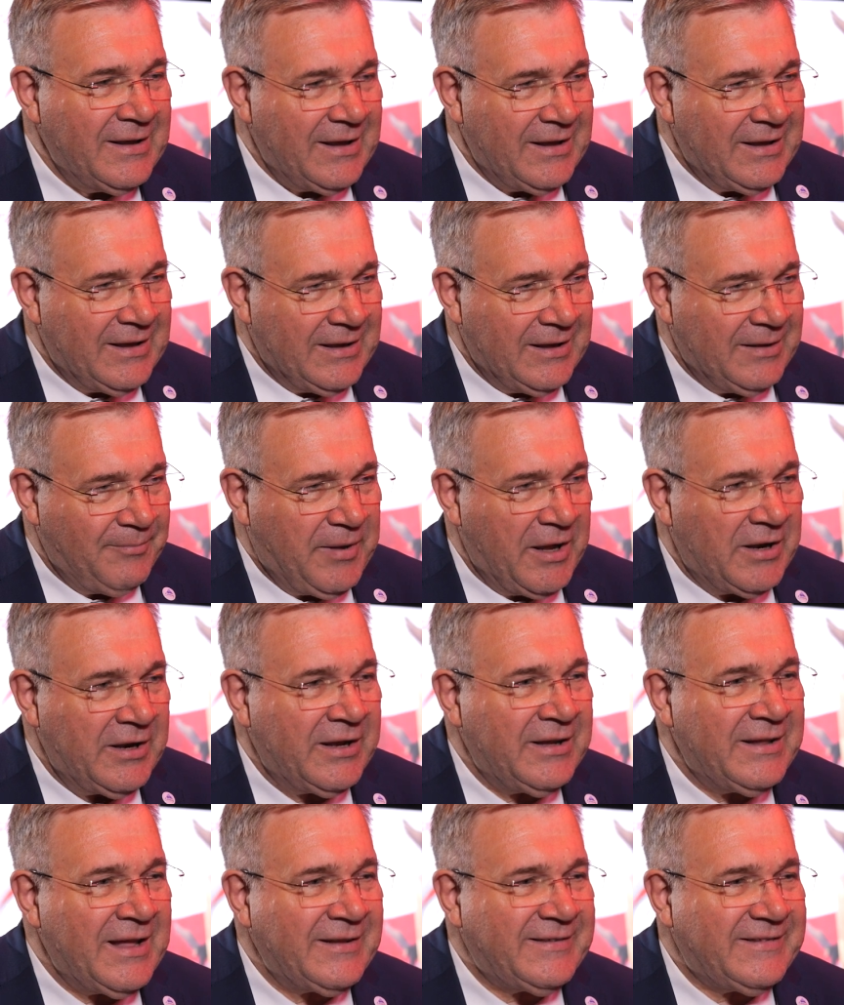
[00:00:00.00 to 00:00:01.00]
E,
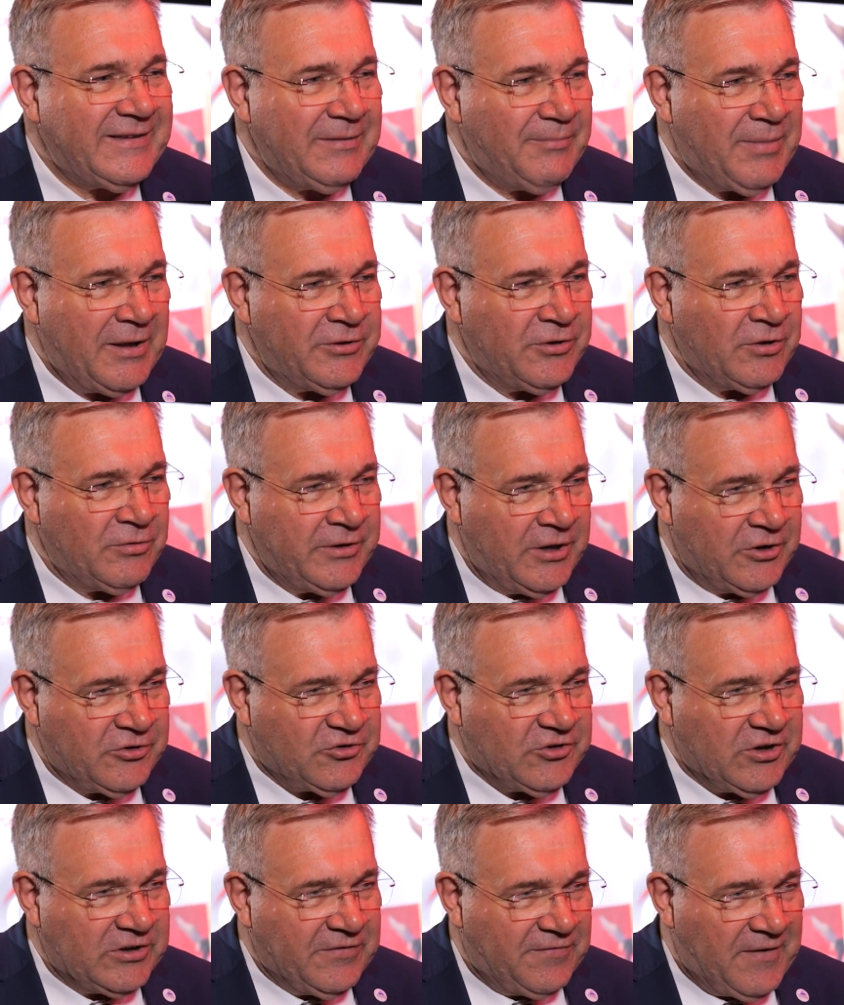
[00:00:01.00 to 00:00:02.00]
pielęgnacji będą
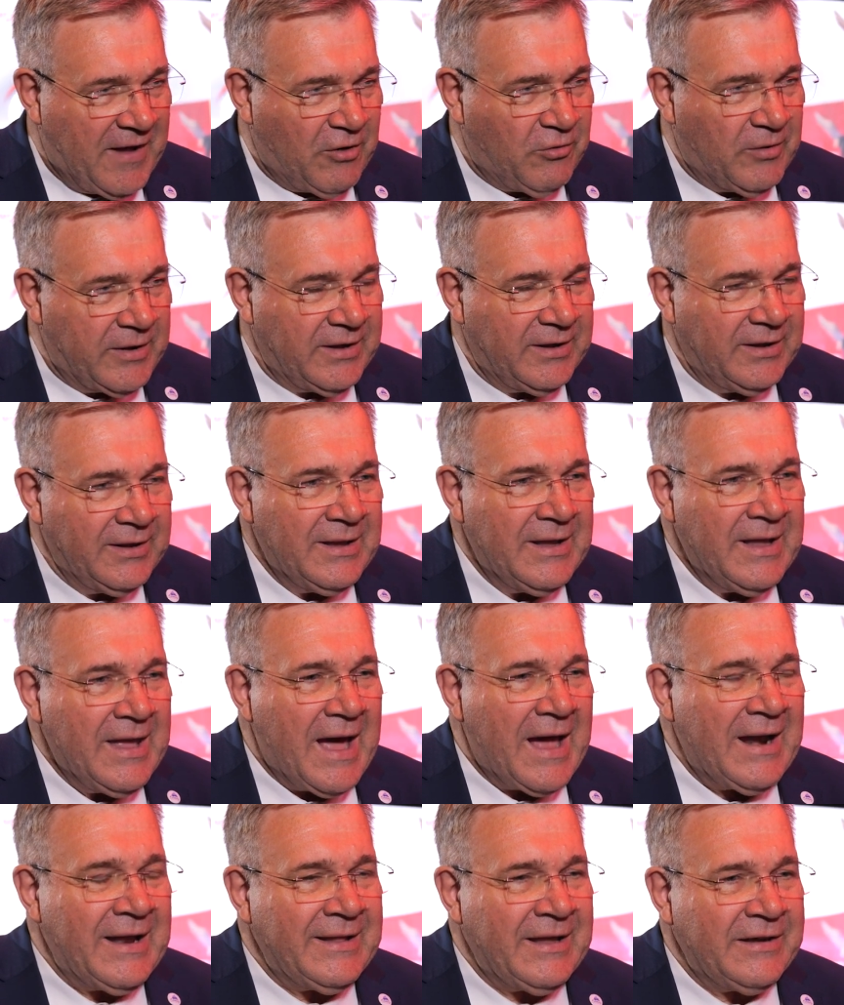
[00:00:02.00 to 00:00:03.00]
jeszcze trwały,
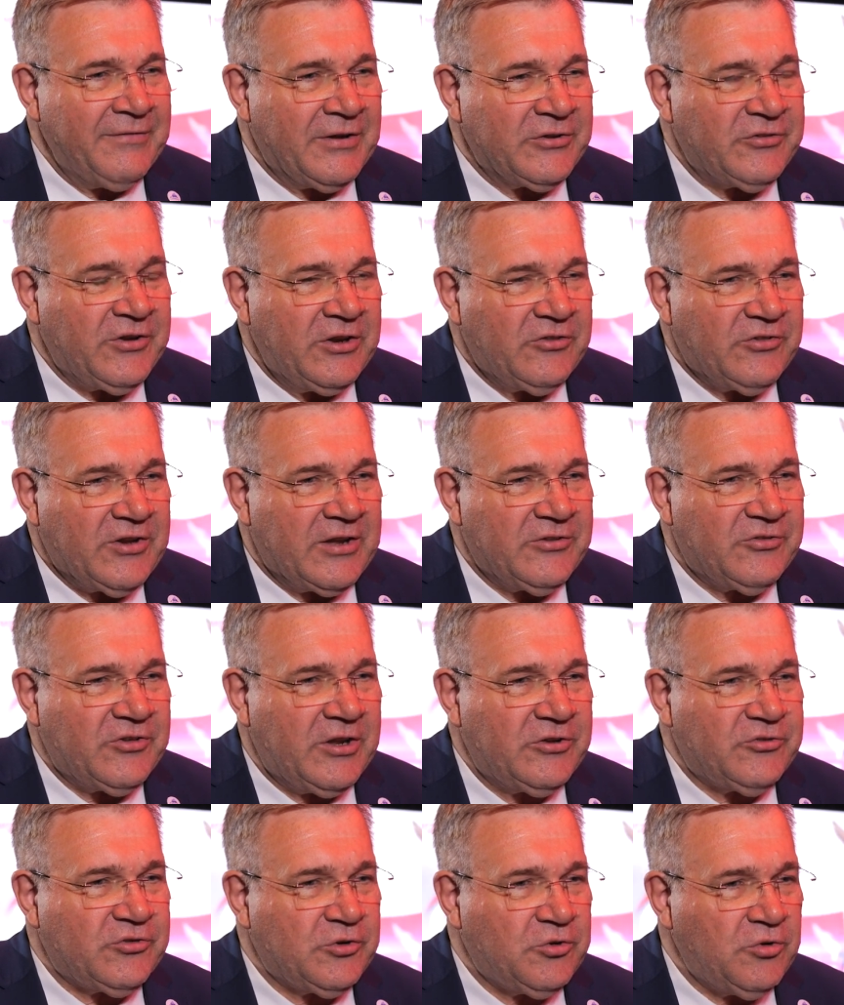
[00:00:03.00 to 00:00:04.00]
ale najważniejsza
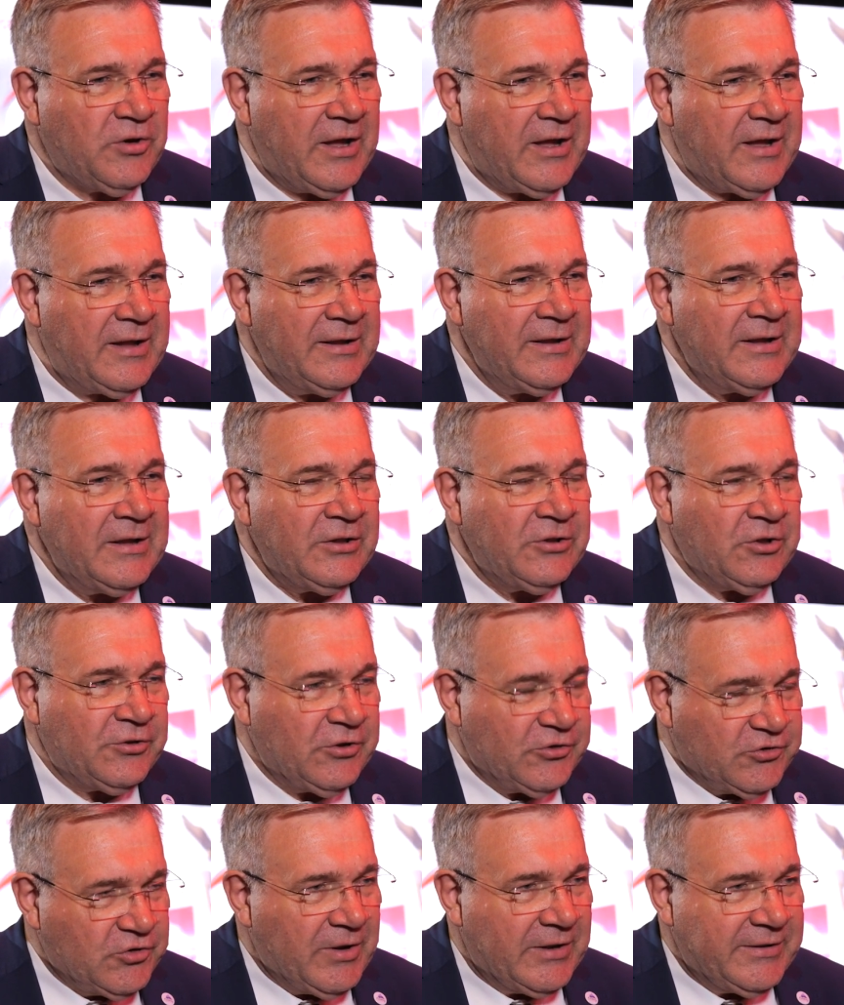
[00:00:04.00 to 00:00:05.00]
rzecz, która
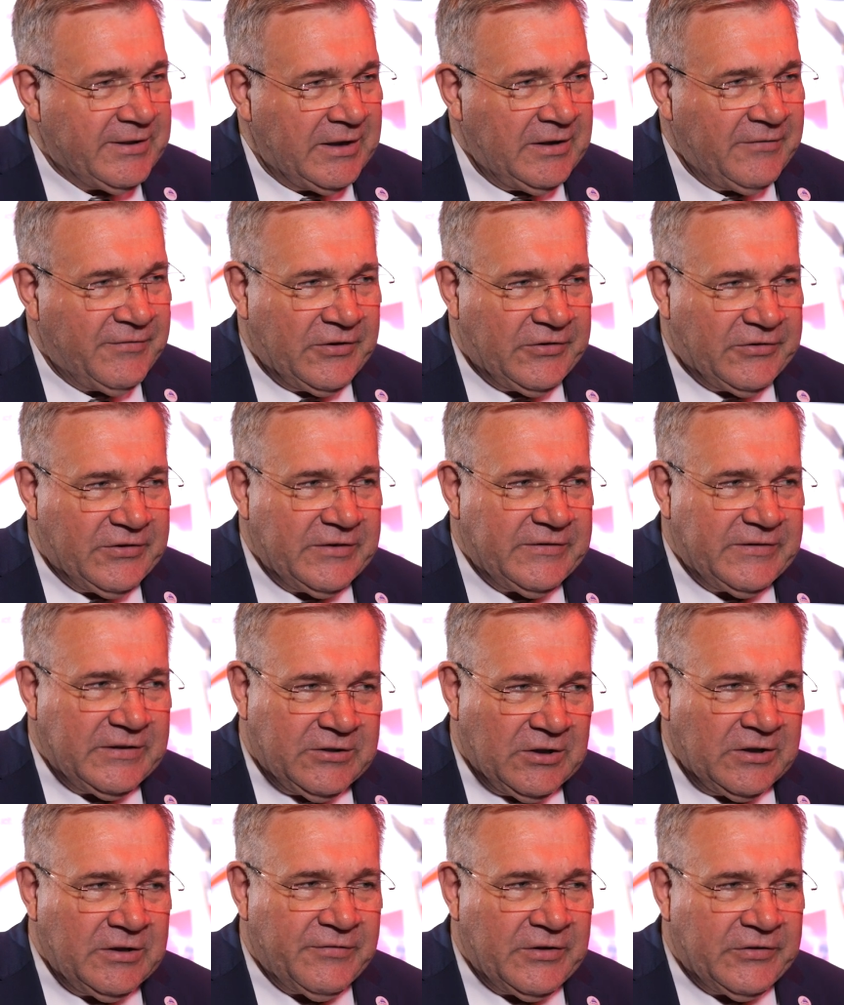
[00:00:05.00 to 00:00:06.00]
dotyczyła tej inwestycji,
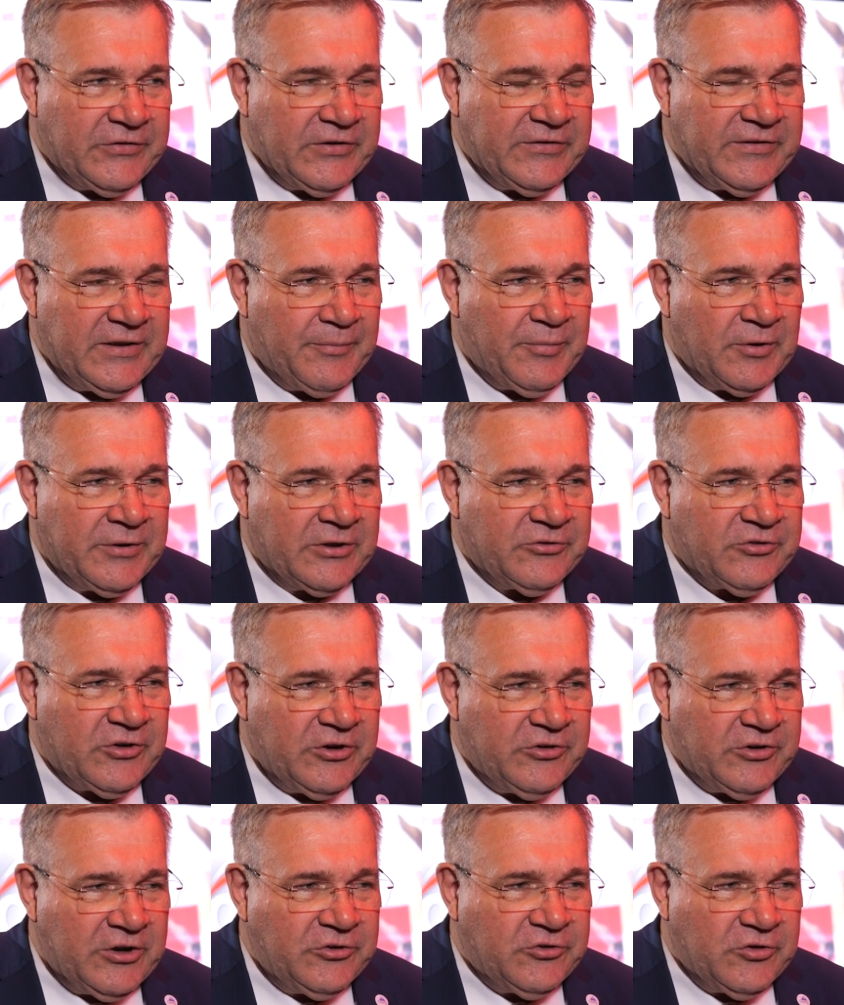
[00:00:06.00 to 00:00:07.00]
to inwestycja ponad
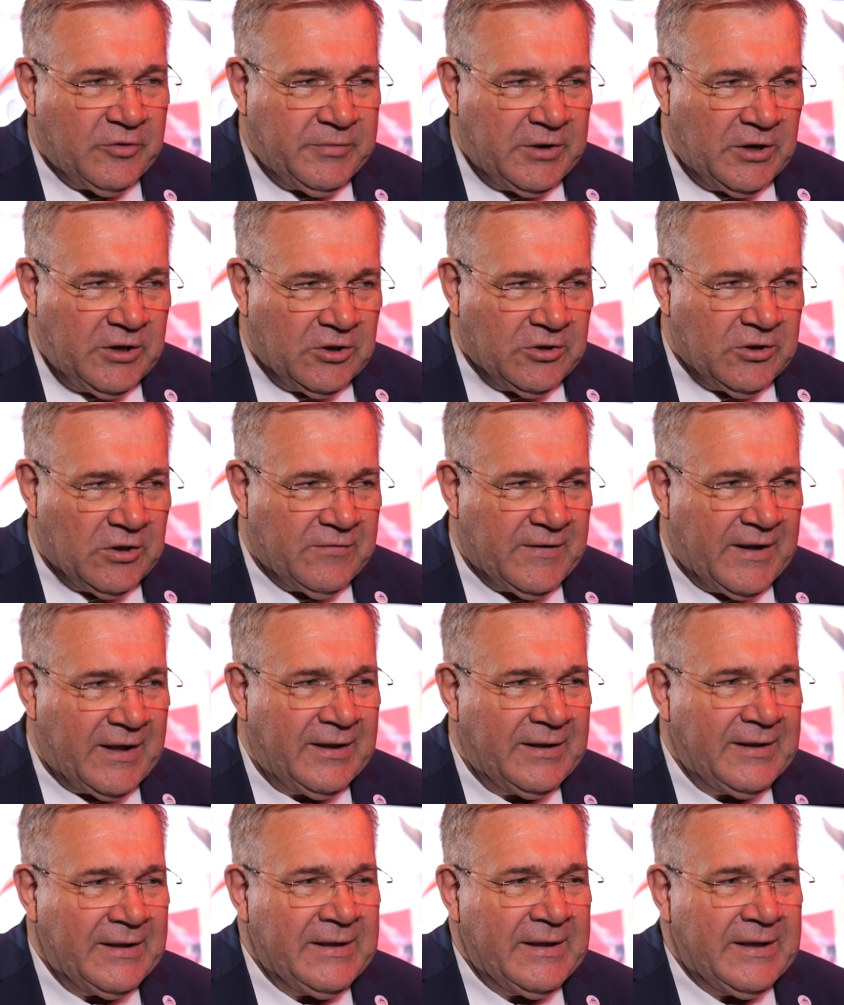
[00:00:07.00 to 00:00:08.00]
60-milionowa.